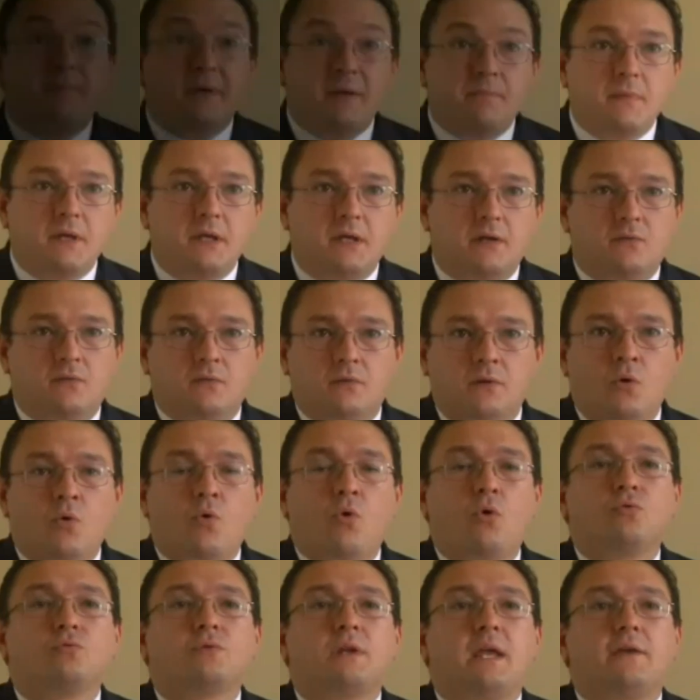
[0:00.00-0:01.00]
Primeiro, eu
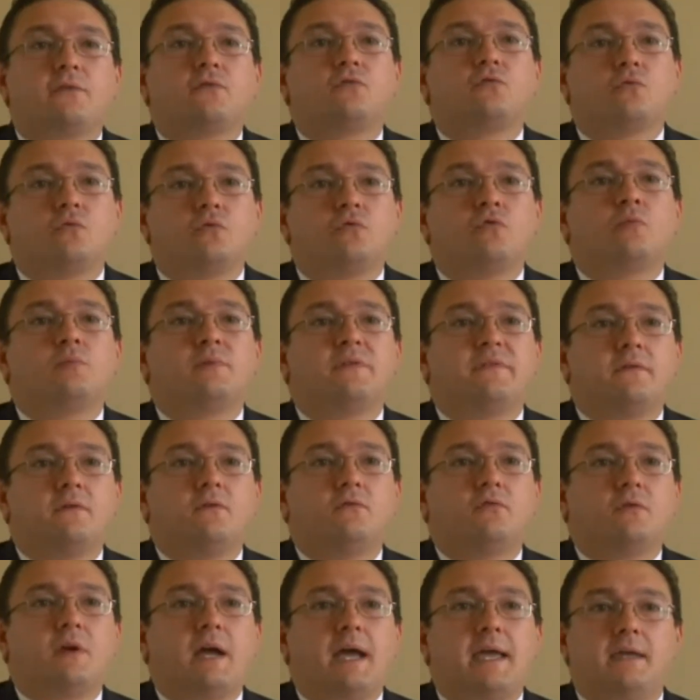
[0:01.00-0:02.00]
contesto que os
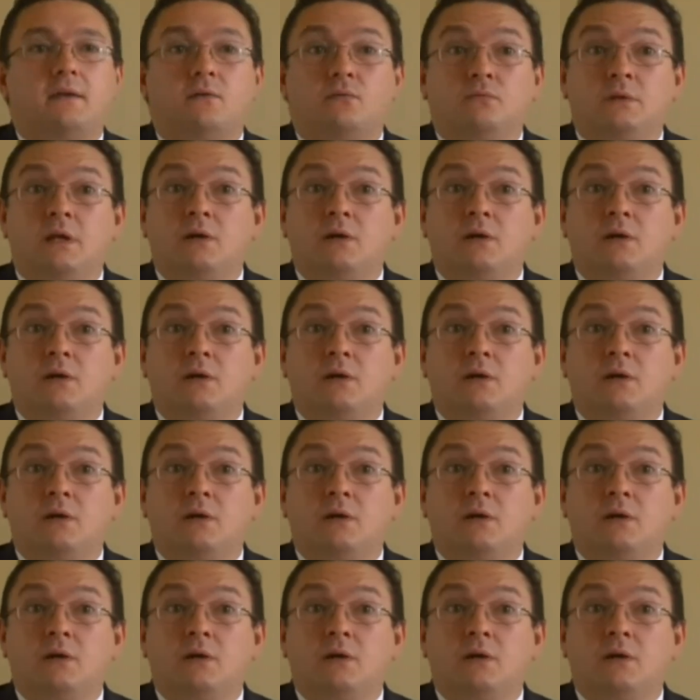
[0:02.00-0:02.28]
homicídios caíram,